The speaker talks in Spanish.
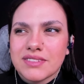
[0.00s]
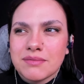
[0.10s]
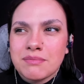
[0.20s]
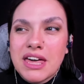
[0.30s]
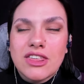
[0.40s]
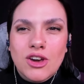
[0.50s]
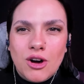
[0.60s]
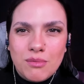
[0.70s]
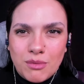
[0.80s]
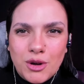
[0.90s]

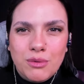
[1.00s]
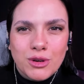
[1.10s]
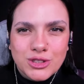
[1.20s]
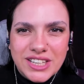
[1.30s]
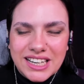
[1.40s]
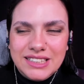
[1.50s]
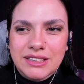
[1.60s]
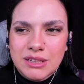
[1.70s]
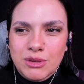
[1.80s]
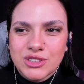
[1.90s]
medio morbosa que
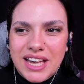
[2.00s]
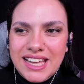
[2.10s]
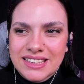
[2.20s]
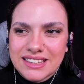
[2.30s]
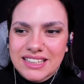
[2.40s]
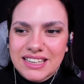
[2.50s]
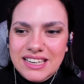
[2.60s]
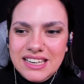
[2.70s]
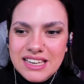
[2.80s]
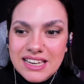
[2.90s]
tenemos
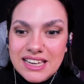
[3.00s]
ante